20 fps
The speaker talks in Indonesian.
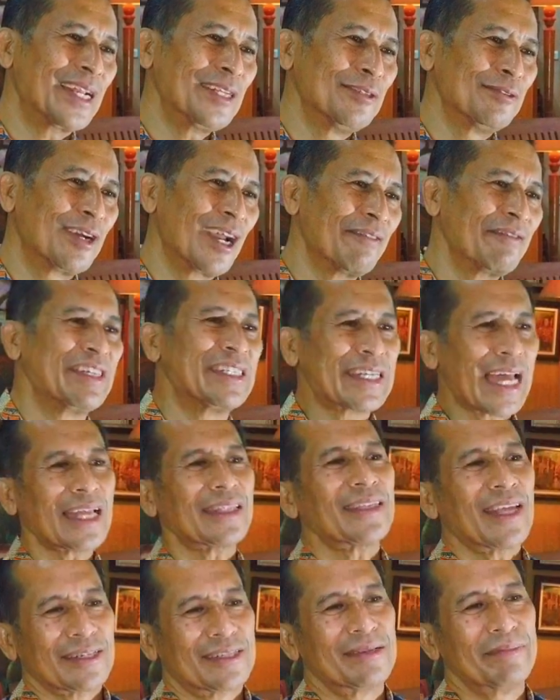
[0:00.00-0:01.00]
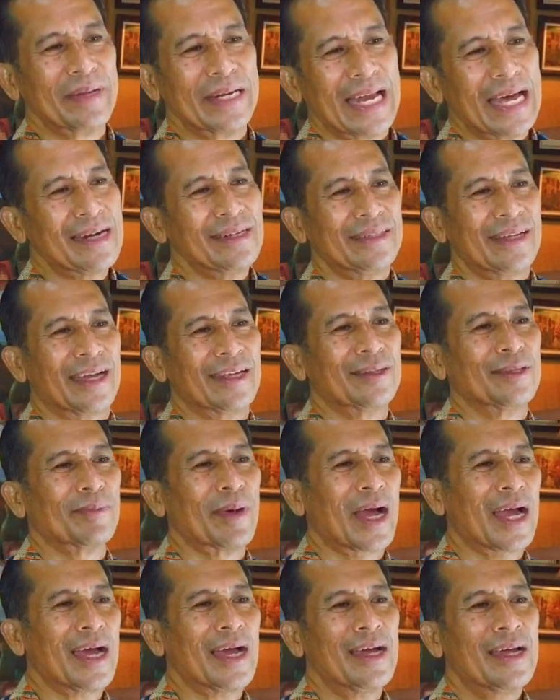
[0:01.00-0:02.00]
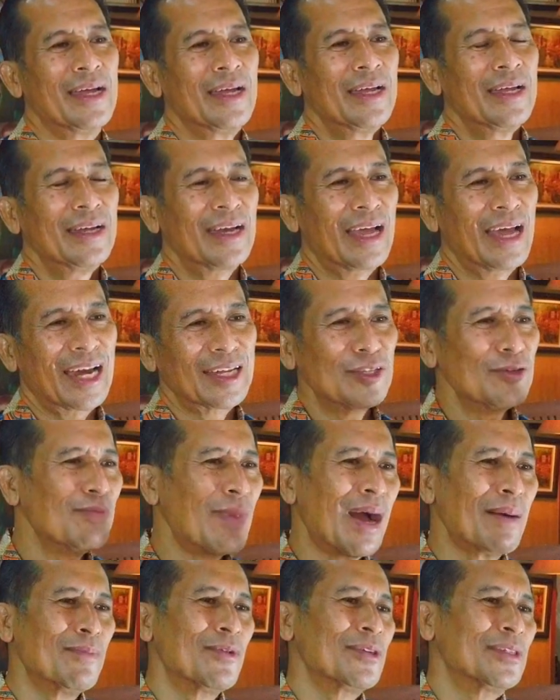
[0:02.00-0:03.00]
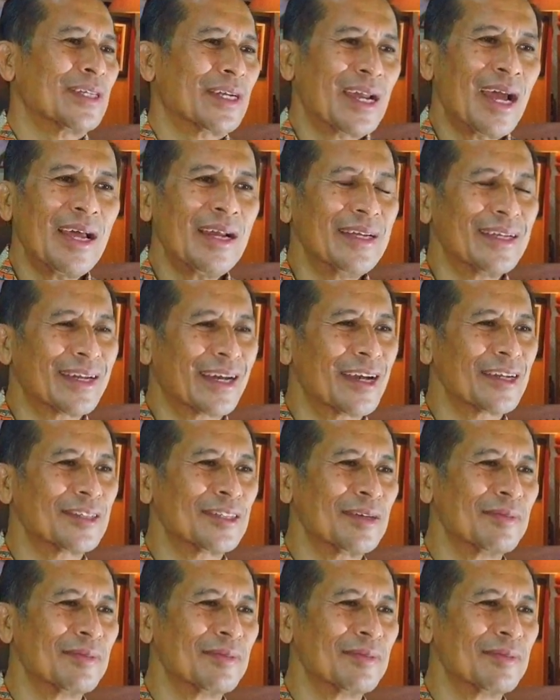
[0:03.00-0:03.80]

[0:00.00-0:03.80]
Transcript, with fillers: kan juga wisata sebenarnya itu. Maka negara itu makmur sekali karena